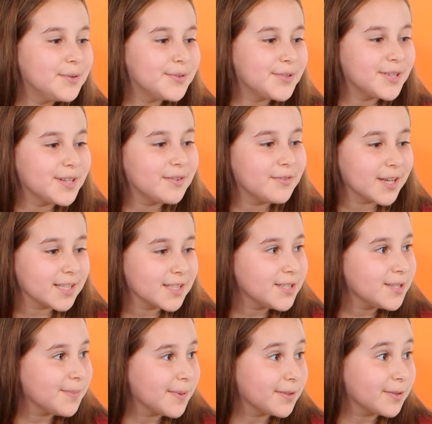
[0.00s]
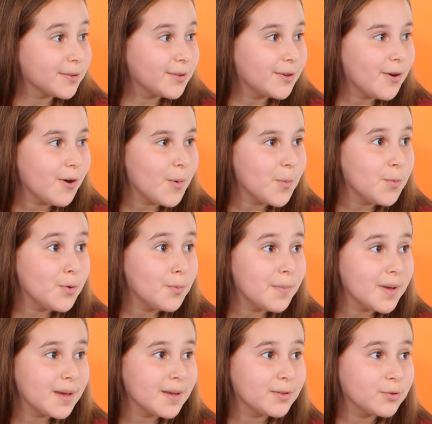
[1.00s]
J'ai le vertige parce que quand on me
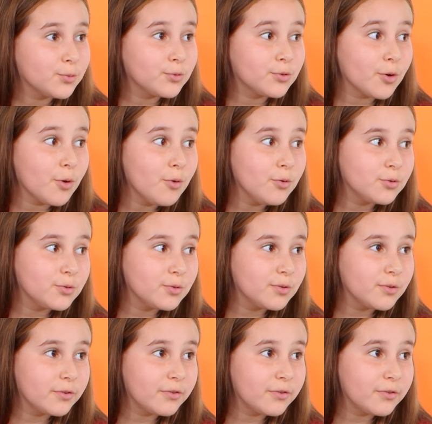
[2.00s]
met tout en haut d'une